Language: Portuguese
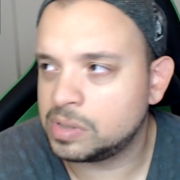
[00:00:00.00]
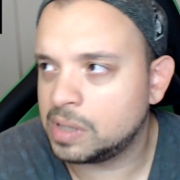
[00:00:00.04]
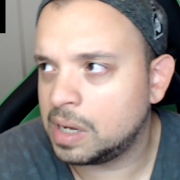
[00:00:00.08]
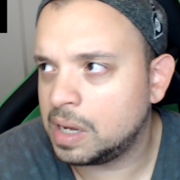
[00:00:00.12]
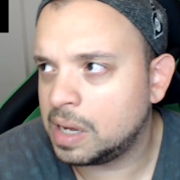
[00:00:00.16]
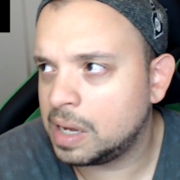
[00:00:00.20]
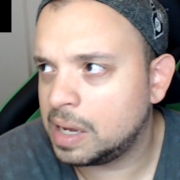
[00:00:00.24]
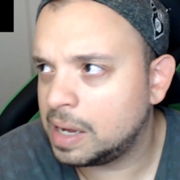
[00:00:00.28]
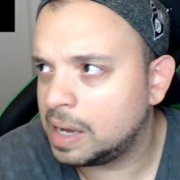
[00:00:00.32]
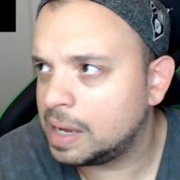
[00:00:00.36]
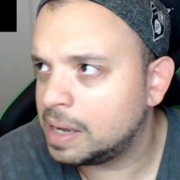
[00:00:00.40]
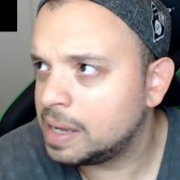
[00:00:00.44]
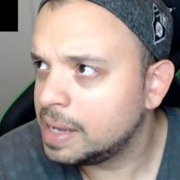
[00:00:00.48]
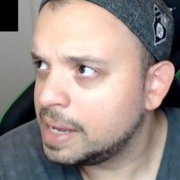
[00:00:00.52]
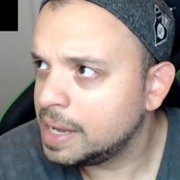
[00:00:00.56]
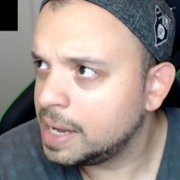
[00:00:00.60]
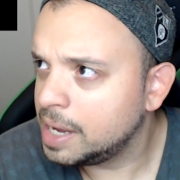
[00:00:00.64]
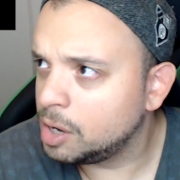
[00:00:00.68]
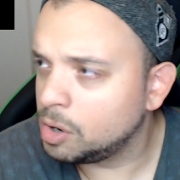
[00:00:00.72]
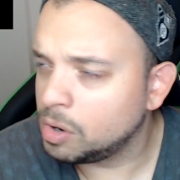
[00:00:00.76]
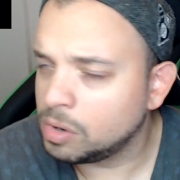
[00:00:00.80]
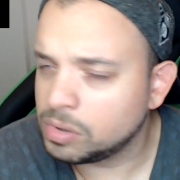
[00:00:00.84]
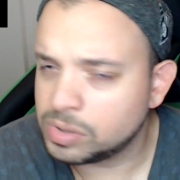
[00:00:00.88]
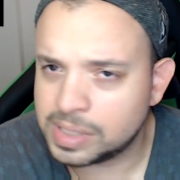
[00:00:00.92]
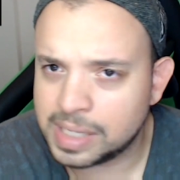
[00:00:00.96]
Uh,
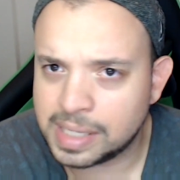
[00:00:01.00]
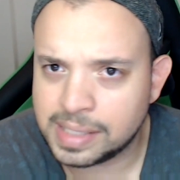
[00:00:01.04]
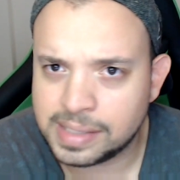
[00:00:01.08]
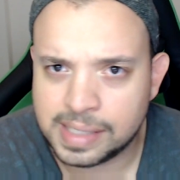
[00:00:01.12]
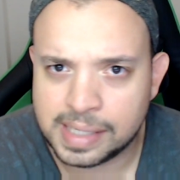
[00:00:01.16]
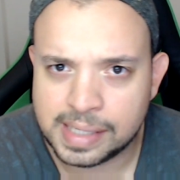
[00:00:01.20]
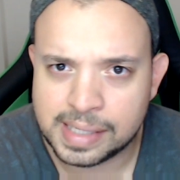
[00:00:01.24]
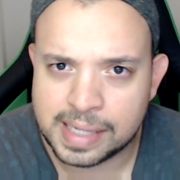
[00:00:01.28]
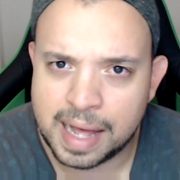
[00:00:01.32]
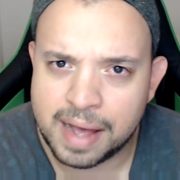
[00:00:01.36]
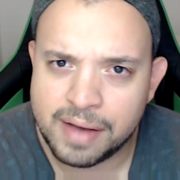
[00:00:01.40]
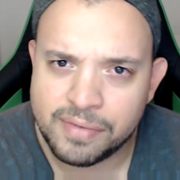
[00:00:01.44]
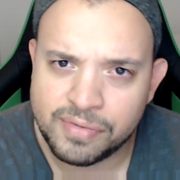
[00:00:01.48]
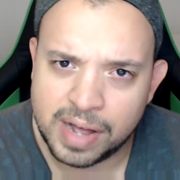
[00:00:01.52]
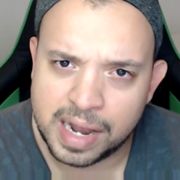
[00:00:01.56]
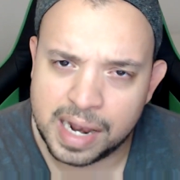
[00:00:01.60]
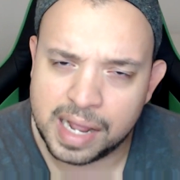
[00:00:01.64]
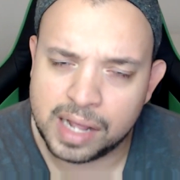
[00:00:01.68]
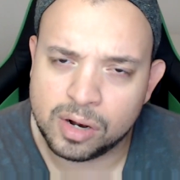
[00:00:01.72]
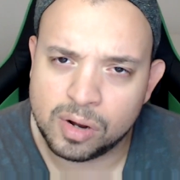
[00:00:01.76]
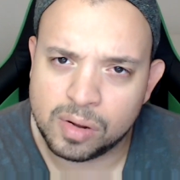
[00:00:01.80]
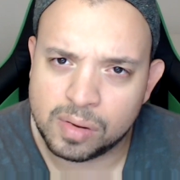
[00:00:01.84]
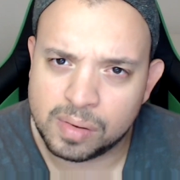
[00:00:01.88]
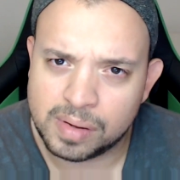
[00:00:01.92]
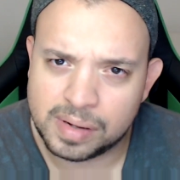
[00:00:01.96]
eu não sei se ainda é
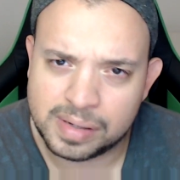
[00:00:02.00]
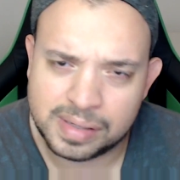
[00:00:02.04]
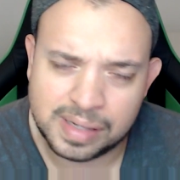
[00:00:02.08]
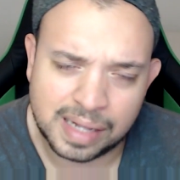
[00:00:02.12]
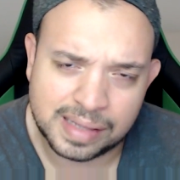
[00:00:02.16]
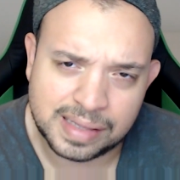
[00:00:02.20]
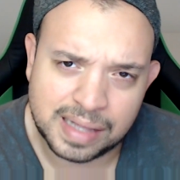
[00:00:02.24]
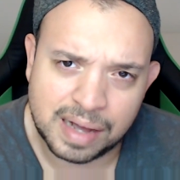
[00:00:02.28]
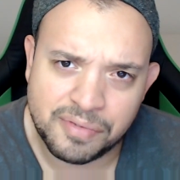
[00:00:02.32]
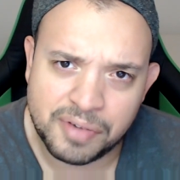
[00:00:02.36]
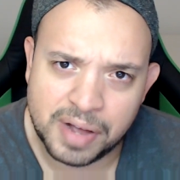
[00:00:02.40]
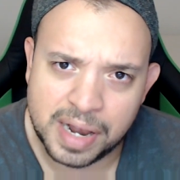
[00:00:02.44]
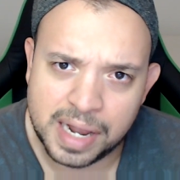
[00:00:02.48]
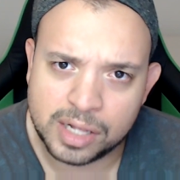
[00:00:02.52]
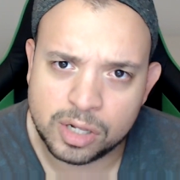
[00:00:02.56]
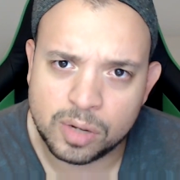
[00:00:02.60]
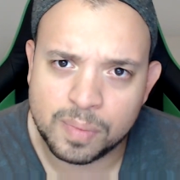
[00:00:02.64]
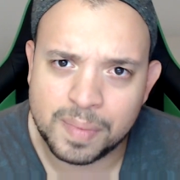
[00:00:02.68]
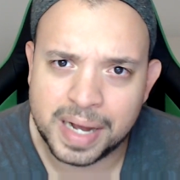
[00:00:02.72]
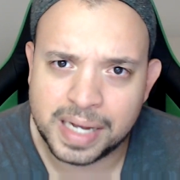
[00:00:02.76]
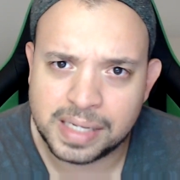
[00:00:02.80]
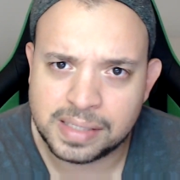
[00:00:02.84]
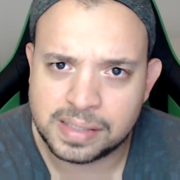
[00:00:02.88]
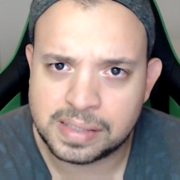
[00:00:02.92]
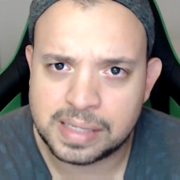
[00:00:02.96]
valendo, ainda tá valendo,
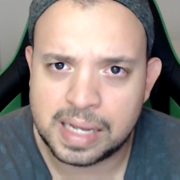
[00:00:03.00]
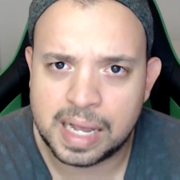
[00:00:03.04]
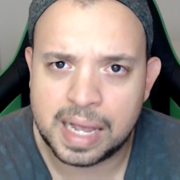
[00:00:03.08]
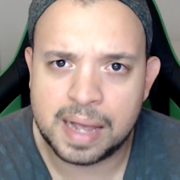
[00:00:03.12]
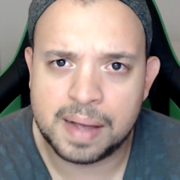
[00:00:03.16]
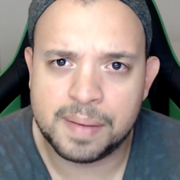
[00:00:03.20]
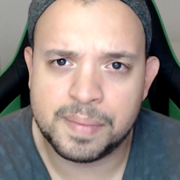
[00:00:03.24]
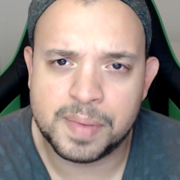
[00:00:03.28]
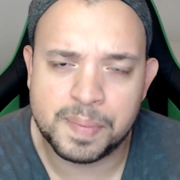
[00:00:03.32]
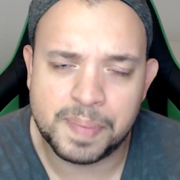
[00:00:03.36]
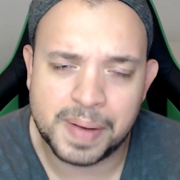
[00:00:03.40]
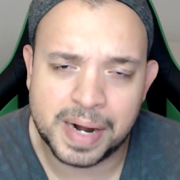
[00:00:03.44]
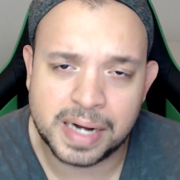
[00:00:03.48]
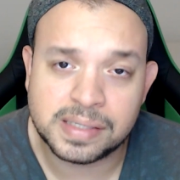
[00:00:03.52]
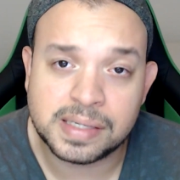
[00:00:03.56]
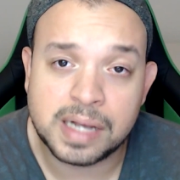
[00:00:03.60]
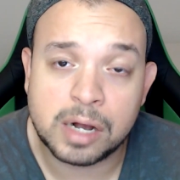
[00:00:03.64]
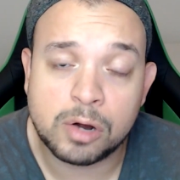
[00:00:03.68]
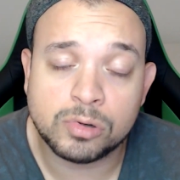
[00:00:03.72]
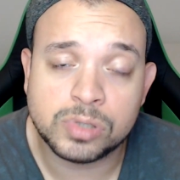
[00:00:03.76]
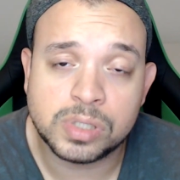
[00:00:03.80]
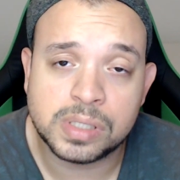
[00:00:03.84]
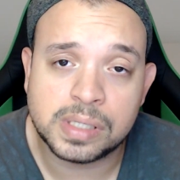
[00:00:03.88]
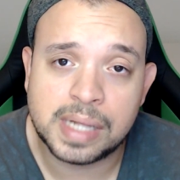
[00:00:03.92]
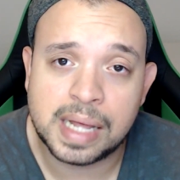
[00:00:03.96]
mas é, me parece que é
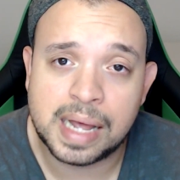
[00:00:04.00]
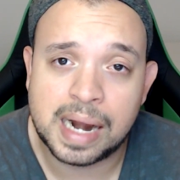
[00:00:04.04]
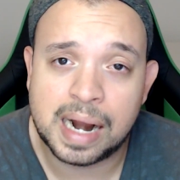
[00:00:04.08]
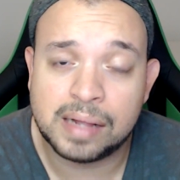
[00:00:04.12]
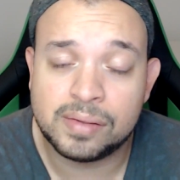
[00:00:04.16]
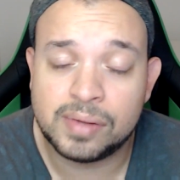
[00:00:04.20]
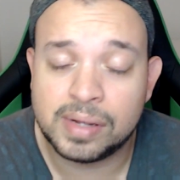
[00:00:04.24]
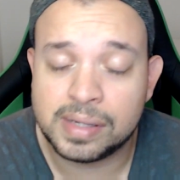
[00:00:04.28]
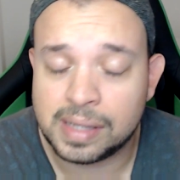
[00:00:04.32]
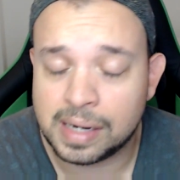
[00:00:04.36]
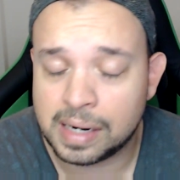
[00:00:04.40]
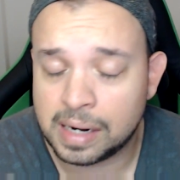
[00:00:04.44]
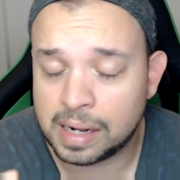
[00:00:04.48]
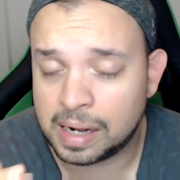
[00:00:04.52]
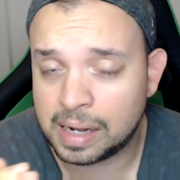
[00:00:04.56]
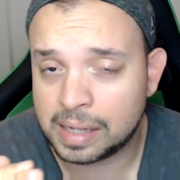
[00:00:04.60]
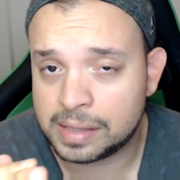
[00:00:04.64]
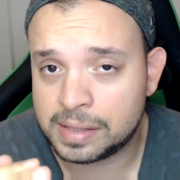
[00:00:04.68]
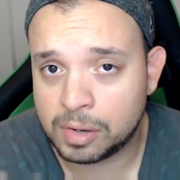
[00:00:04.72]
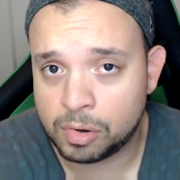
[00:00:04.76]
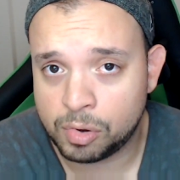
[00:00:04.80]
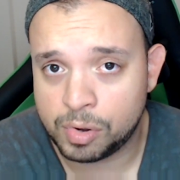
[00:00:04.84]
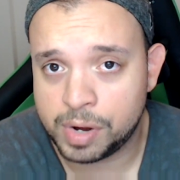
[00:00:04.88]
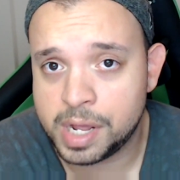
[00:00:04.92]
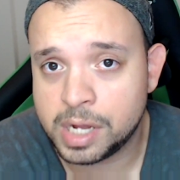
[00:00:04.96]
considerado entra na
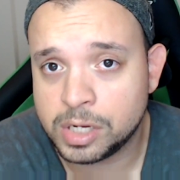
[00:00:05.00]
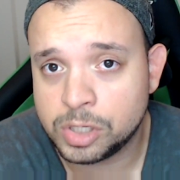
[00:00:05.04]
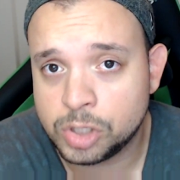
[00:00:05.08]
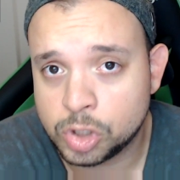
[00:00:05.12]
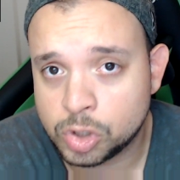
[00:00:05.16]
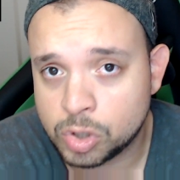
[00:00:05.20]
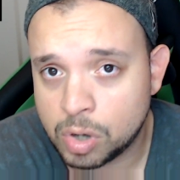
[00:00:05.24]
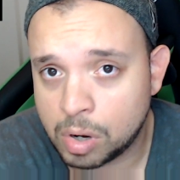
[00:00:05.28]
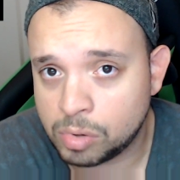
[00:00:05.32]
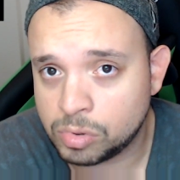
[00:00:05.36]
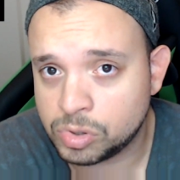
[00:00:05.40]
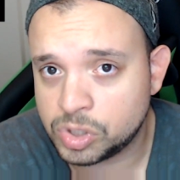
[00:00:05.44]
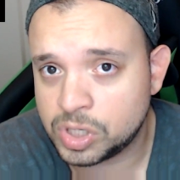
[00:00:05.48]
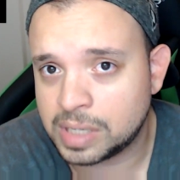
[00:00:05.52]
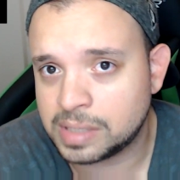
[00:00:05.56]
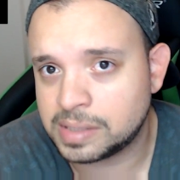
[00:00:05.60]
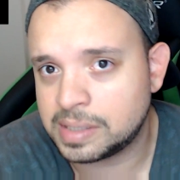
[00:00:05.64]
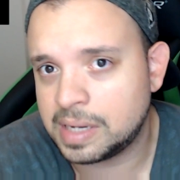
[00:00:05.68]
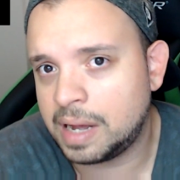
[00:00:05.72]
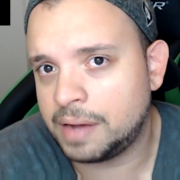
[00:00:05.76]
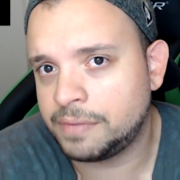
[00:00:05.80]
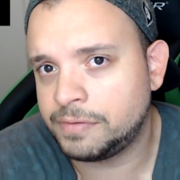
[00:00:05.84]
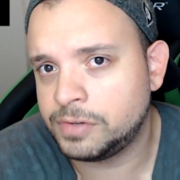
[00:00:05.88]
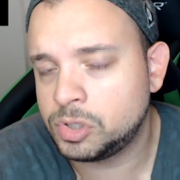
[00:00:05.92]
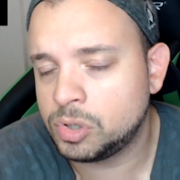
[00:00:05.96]
categoria de jogos de
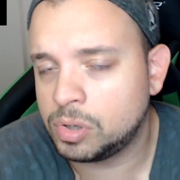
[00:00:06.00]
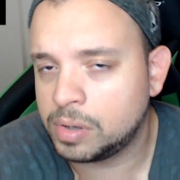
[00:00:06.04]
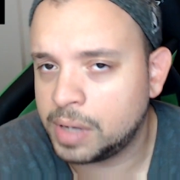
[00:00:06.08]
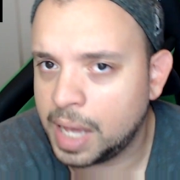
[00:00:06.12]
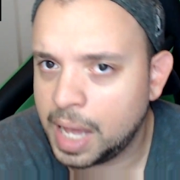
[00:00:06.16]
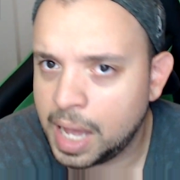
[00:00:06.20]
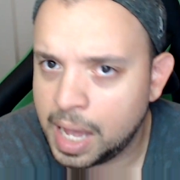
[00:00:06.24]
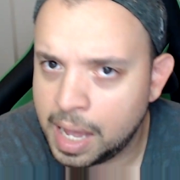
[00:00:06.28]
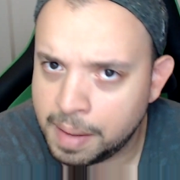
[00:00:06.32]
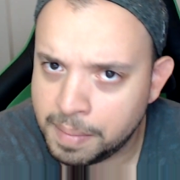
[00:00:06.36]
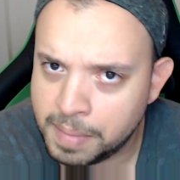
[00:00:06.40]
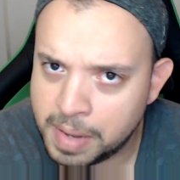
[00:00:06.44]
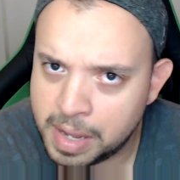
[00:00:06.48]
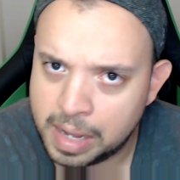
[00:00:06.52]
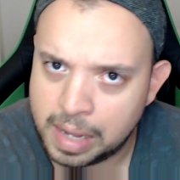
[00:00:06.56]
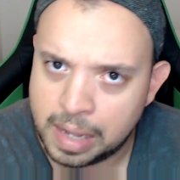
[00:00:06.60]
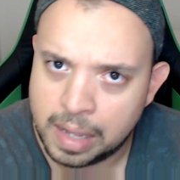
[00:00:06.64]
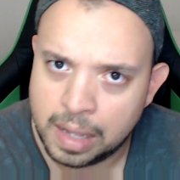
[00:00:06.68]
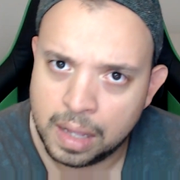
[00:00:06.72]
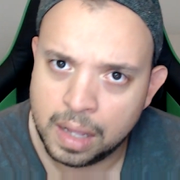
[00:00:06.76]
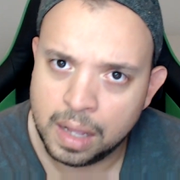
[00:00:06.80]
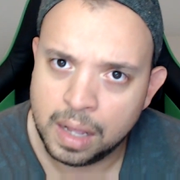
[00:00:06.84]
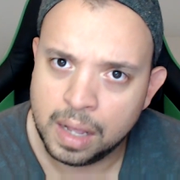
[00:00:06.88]
azar, videogame,